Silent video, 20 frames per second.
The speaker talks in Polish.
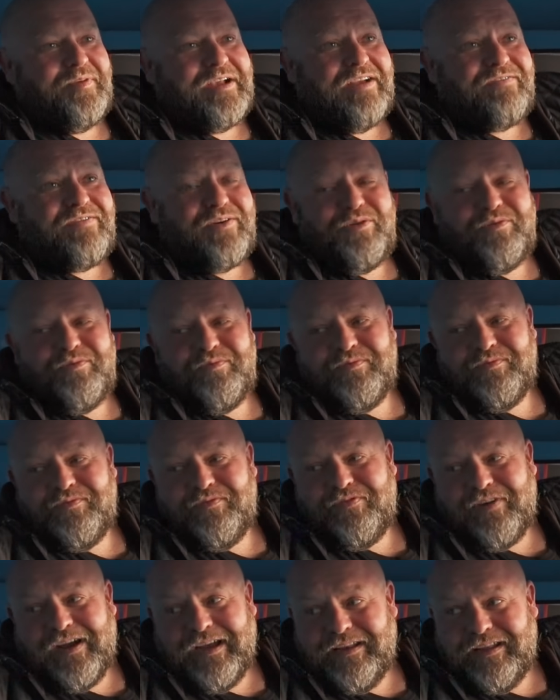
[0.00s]
kawał
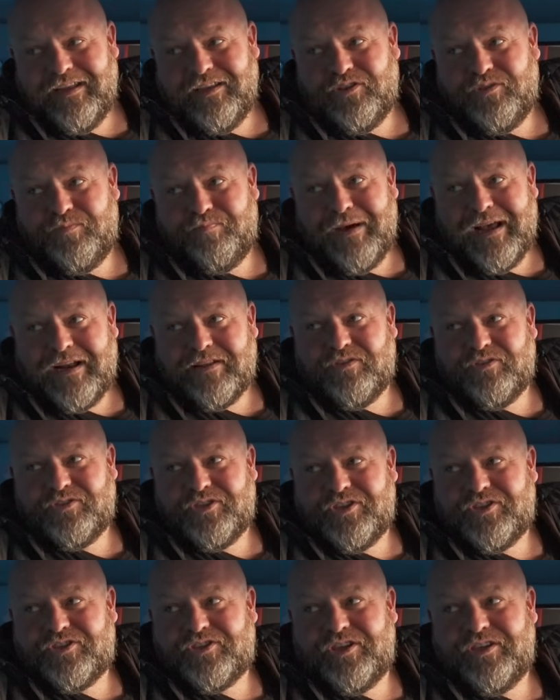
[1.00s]
fajnej, bardzo
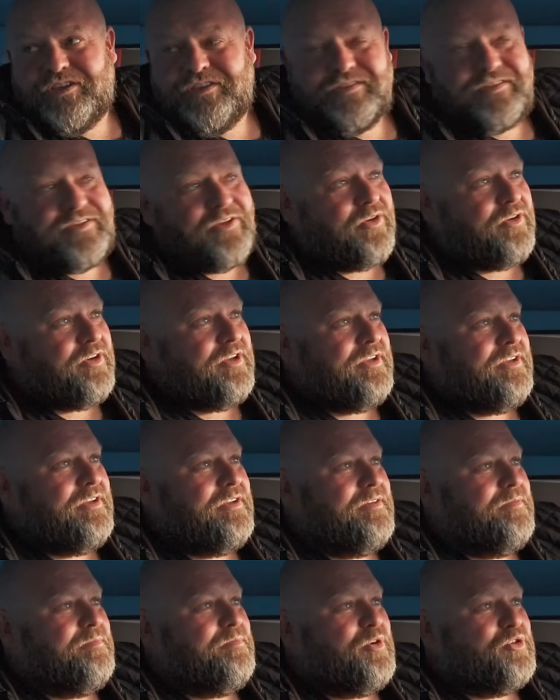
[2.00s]
ciężkiej historii.
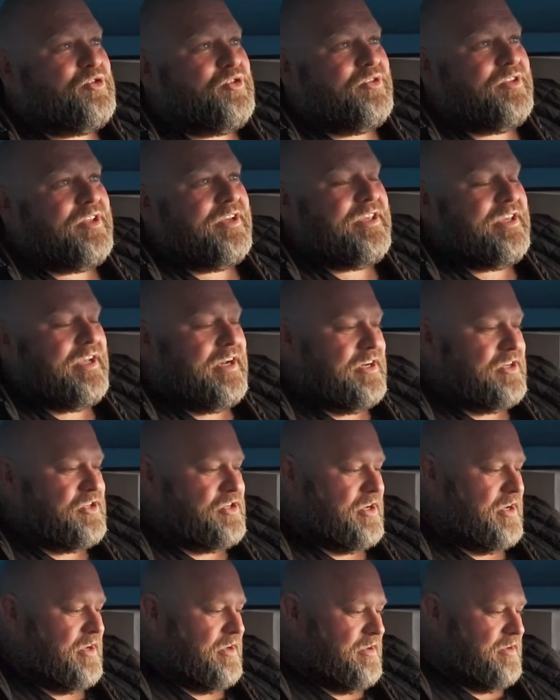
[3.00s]
Początek
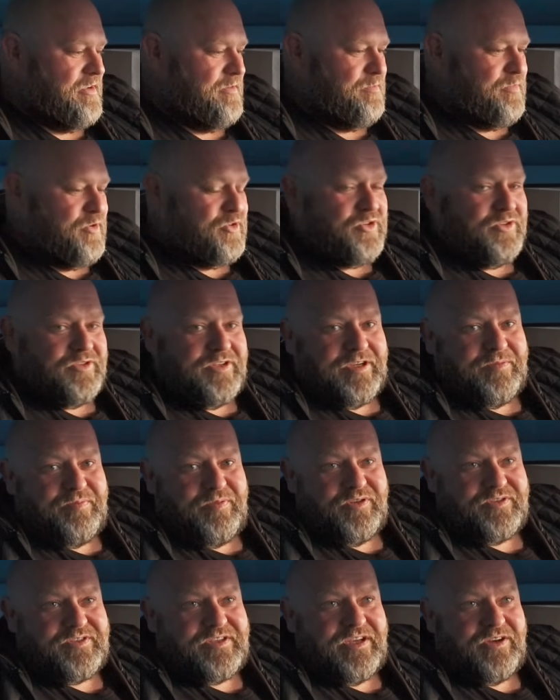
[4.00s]
Jelcza, początek
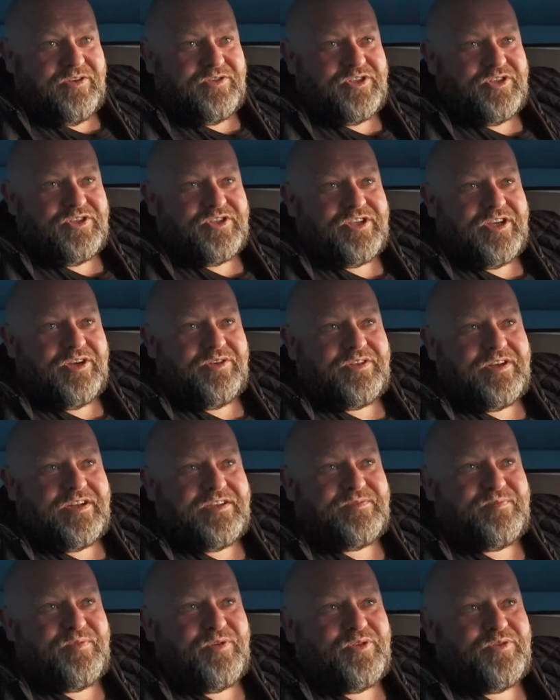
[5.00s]
polskiego ciężkiego
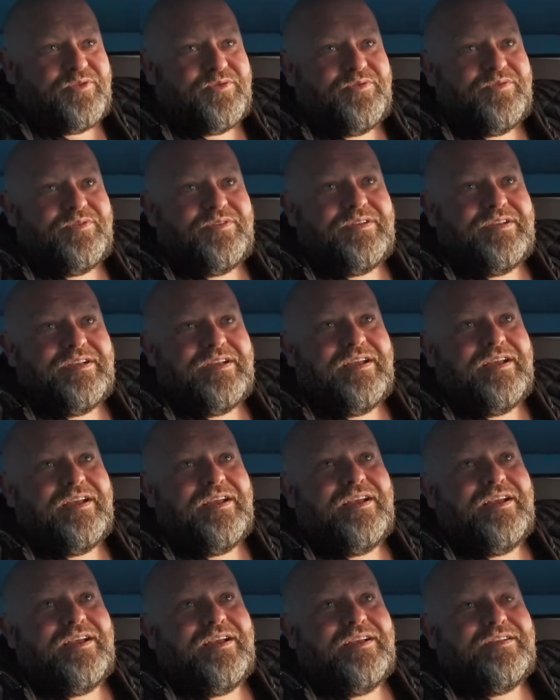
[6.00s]
transportu.
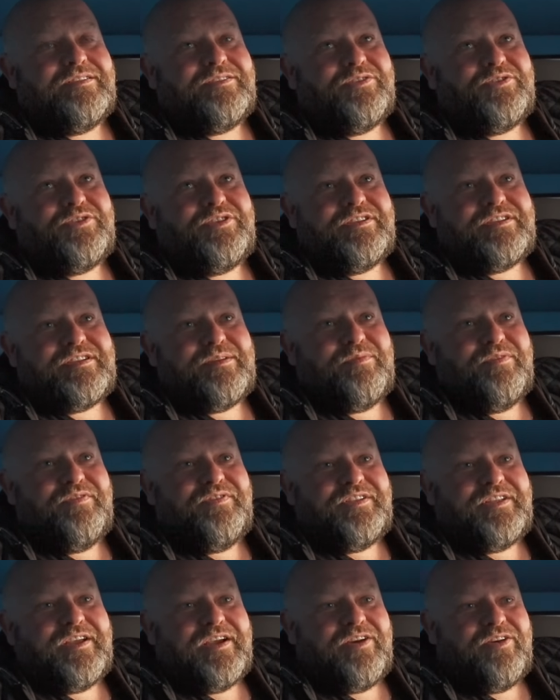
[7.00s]
Coś
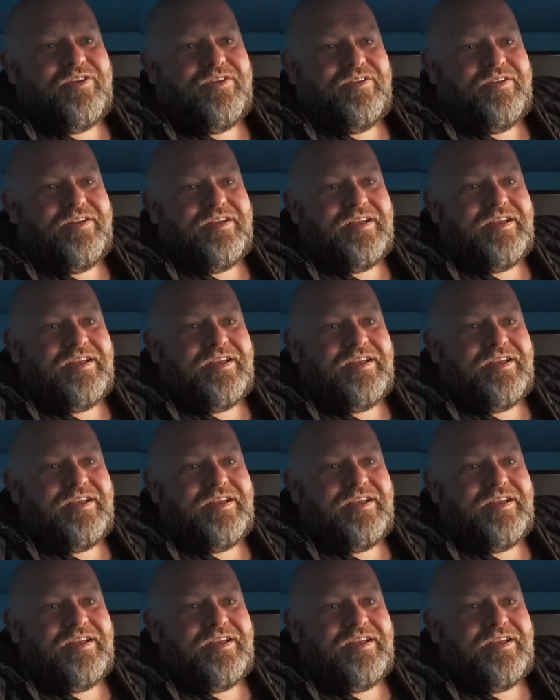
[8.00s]
niesamowitego